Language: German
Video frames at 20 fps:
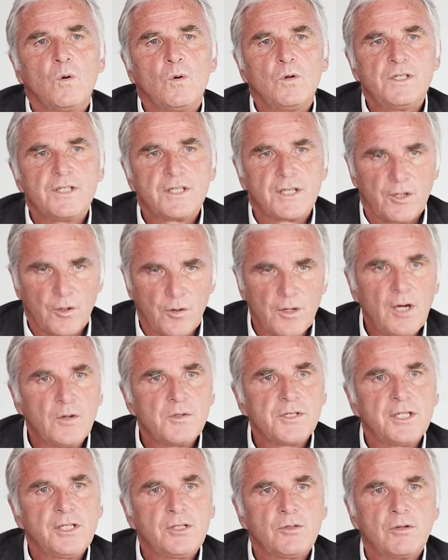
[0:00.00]
Unsere
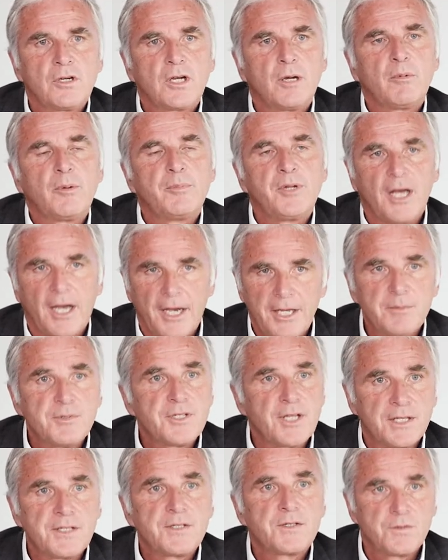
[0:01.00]
Neuausrichtung kann man mit einem
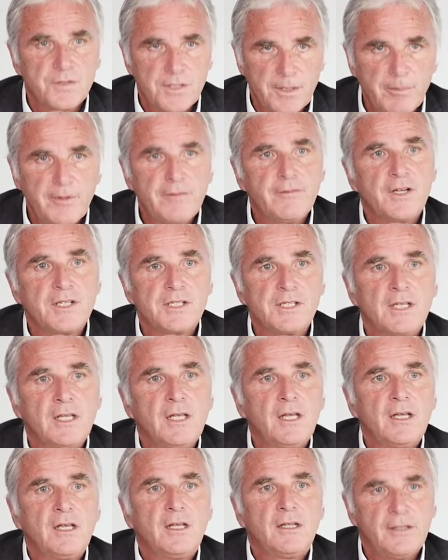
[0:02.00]
Satz zusammenfassen,
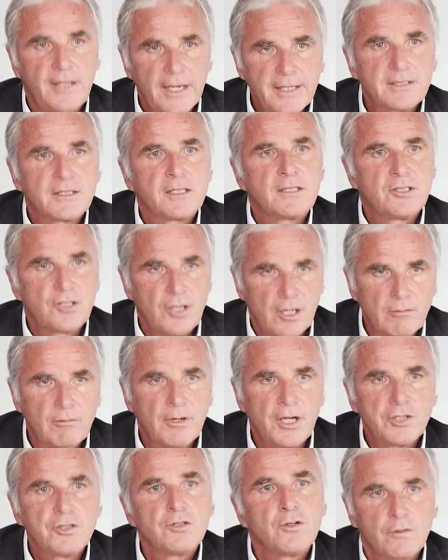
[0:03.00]
Next
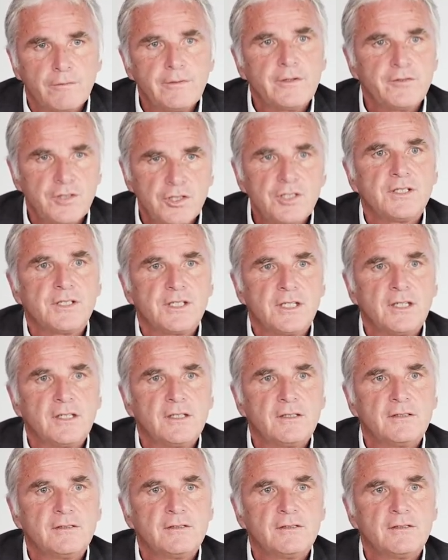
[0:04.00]
Generation of Efficiency.